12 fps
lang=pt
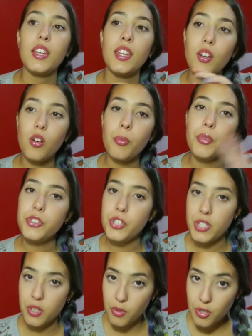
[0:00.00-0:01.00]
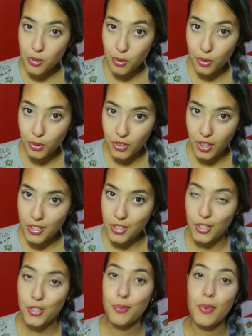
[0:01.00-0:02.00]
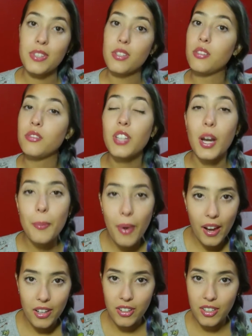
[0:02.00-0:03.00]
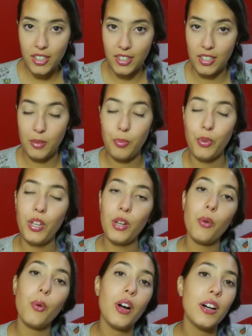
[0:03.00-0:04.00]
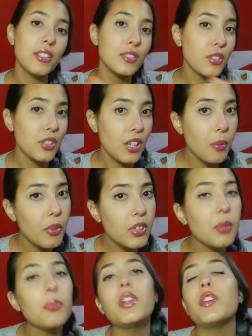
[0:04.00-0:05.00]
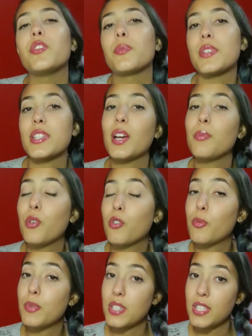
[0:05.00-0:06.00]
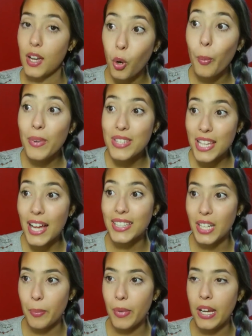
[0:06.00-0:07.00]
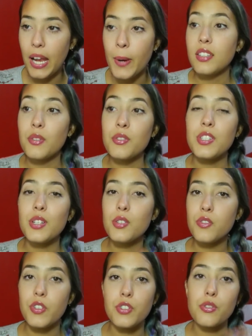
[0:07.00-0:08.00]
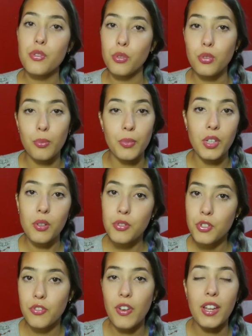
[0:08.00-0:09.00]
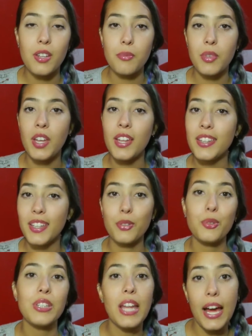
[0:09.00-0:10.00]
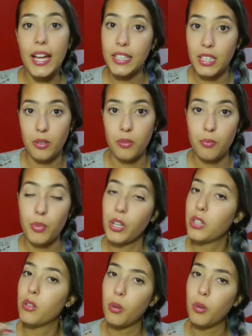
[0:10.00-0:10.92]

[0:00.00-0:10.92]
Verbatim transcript: E como eu disse, eu estudo, né, gente, mas eu não trabalho ainda. Por enquanto, eu tenho meu tempo livre, mas daqui a pouco eu vou precisar começar a trabalhar. Então, se os vídeos do YouTube não estiverem me rendendo nada, porque no